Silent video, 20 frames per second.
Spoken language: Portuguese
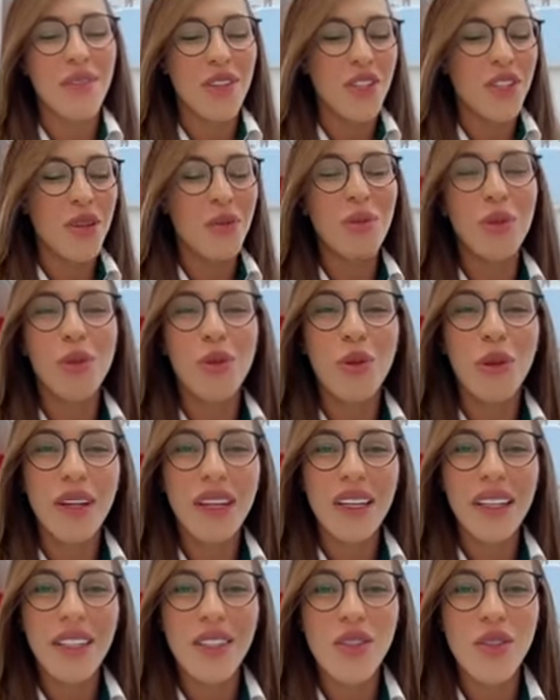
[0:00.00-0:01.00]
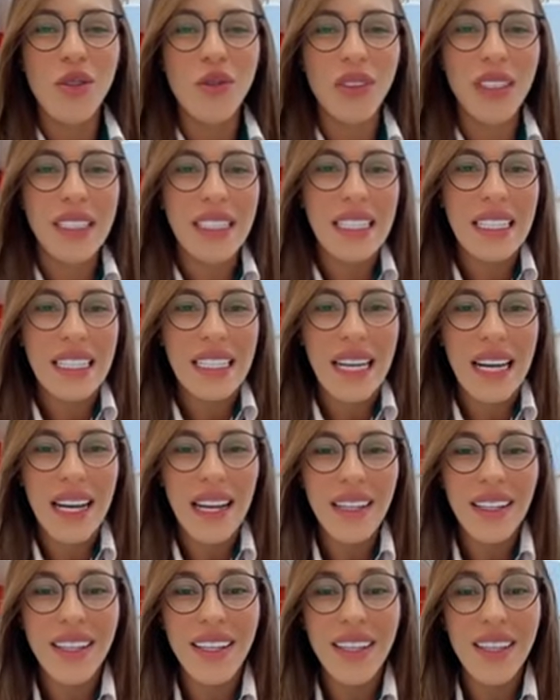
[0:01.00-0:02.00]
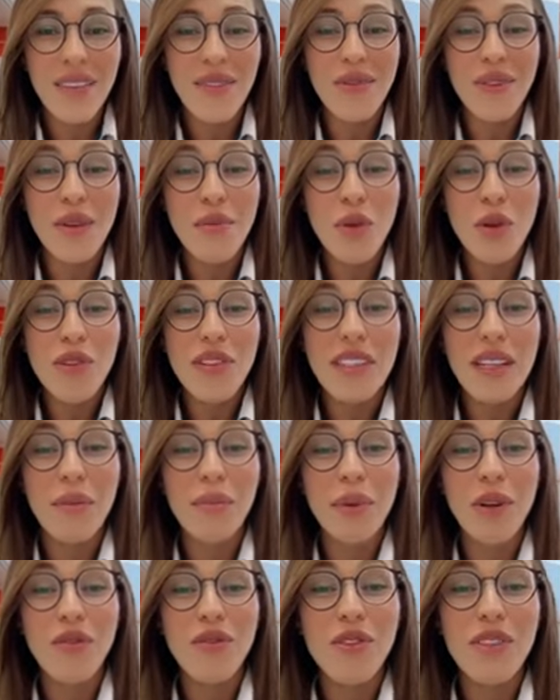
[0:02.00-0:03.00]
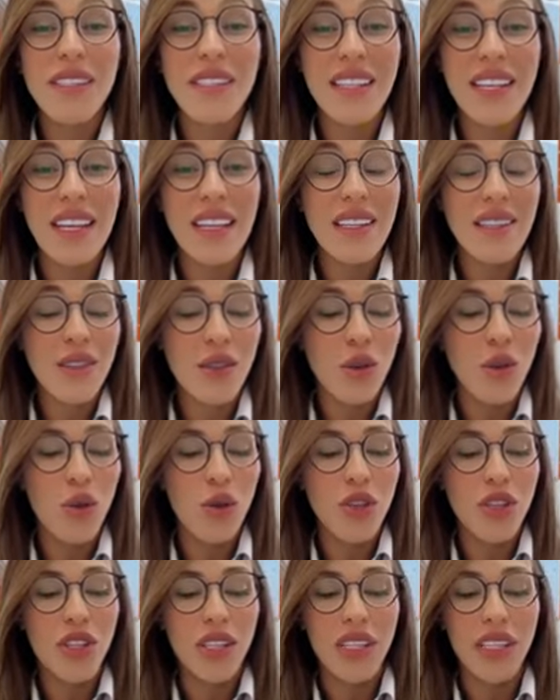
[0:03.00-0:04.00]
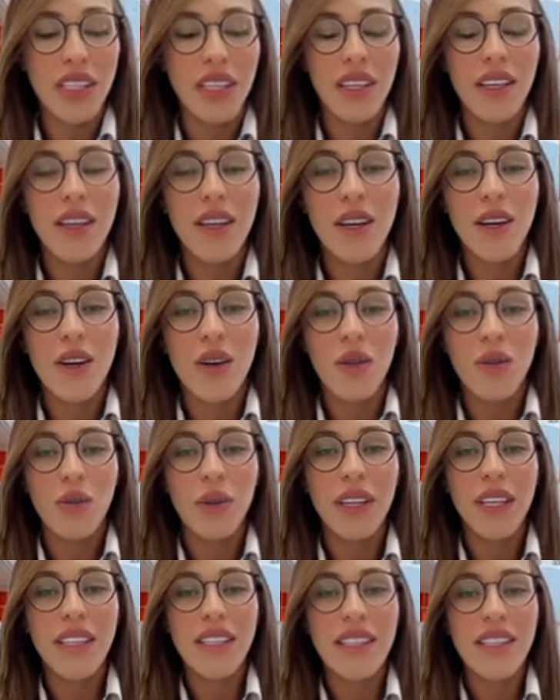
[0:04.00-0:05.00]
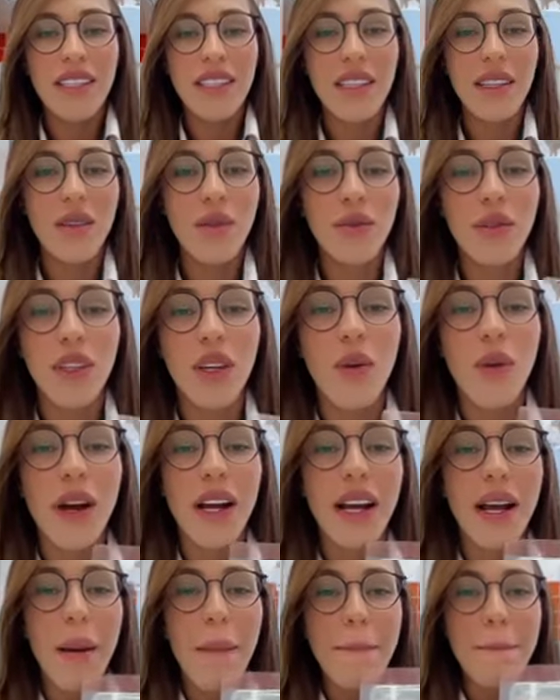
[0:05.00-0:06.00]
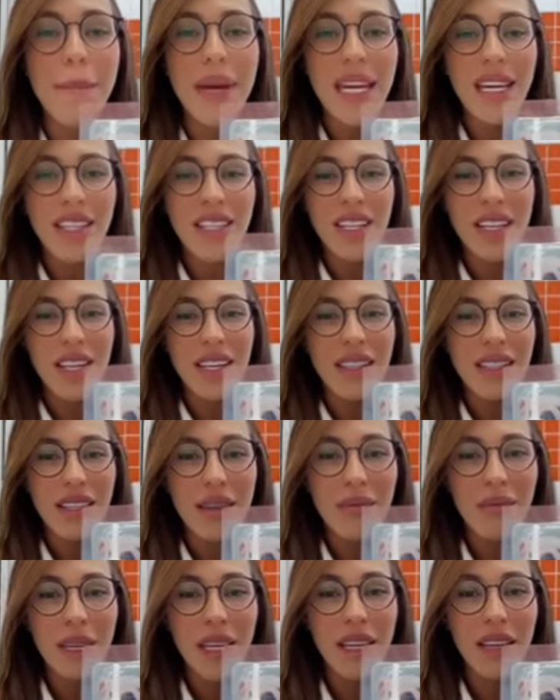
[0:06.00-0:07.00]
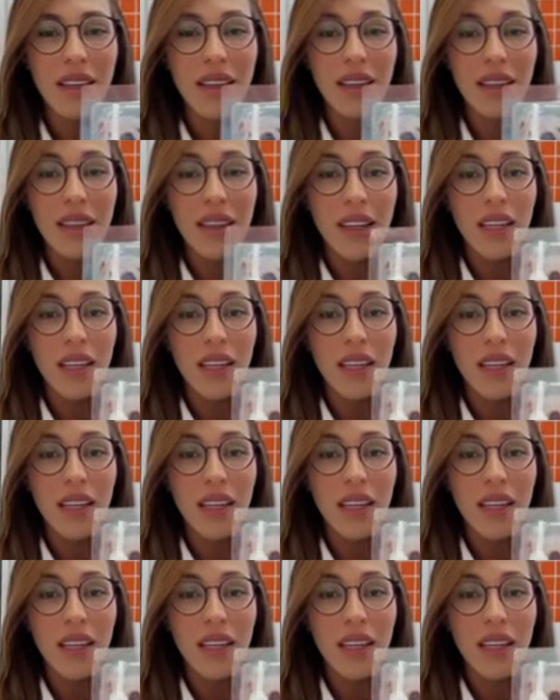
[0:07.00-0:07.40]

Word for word: Me chamo Luane, sou veterinária e vim mostrar para vocês hoje aqui um kitzinho que eu acabei de receber